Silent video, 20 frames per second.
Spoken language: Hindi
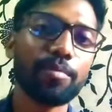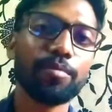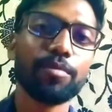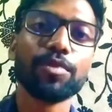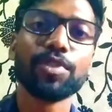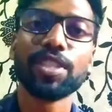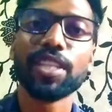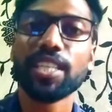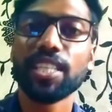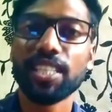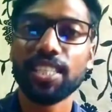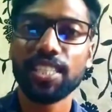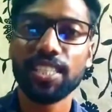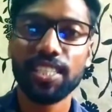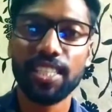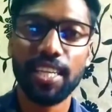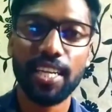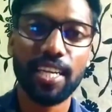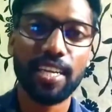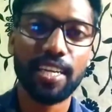आप मुझे
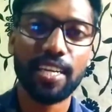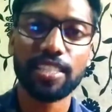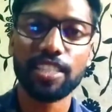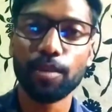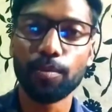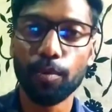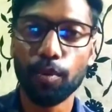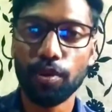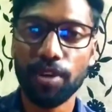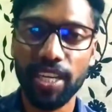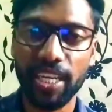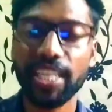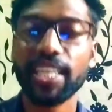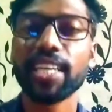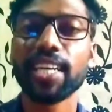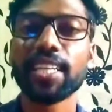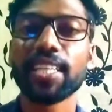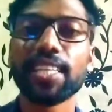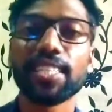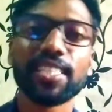इस तरह का सपोर्ट
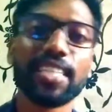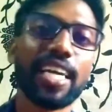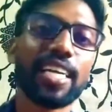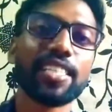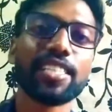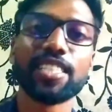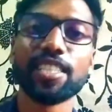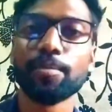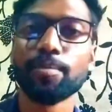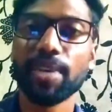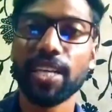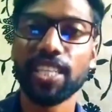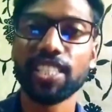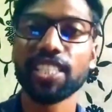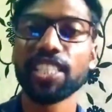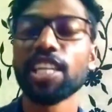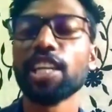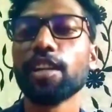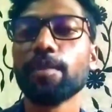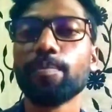नहीं करते शायद से
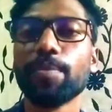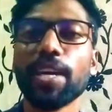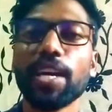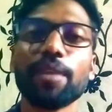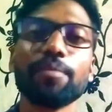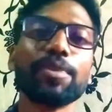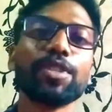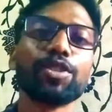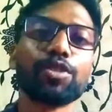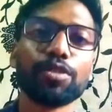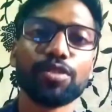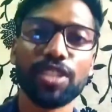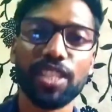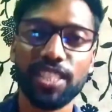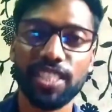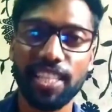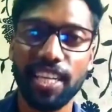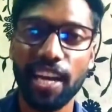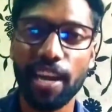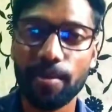मेरे चैनल पे अभी 100
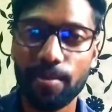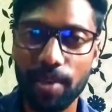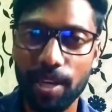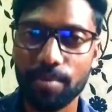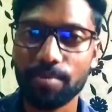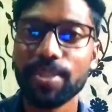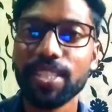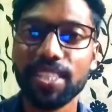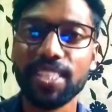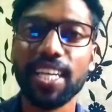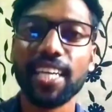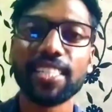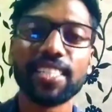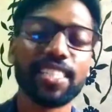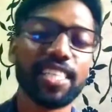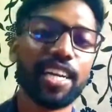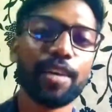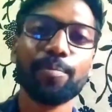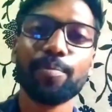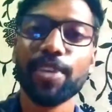सब्सक्राइबर भी
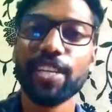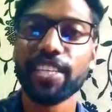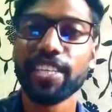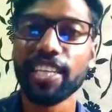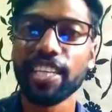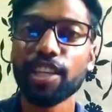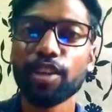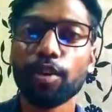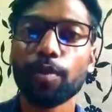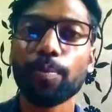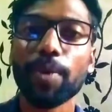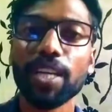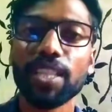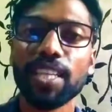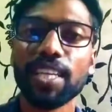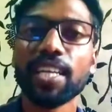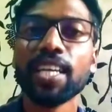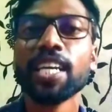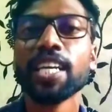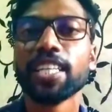शायद से कंप्लीट नहीं हो
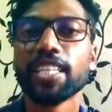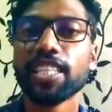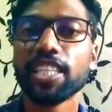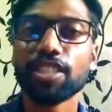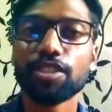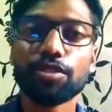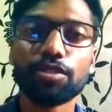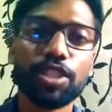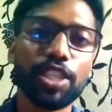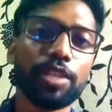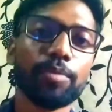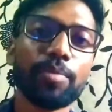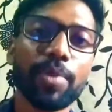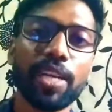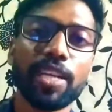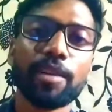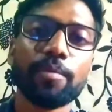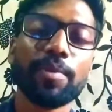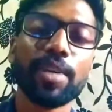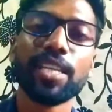पाते ये जो तीन
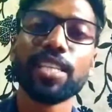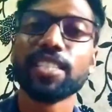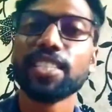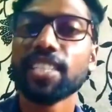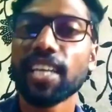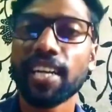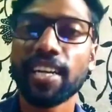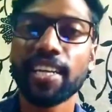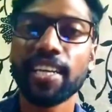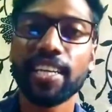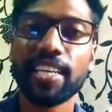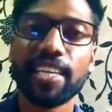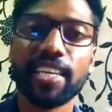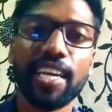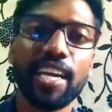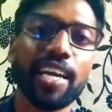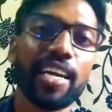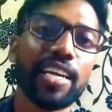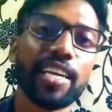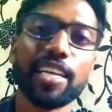महीने मैंने जर्नी
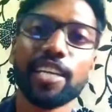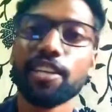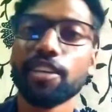किया है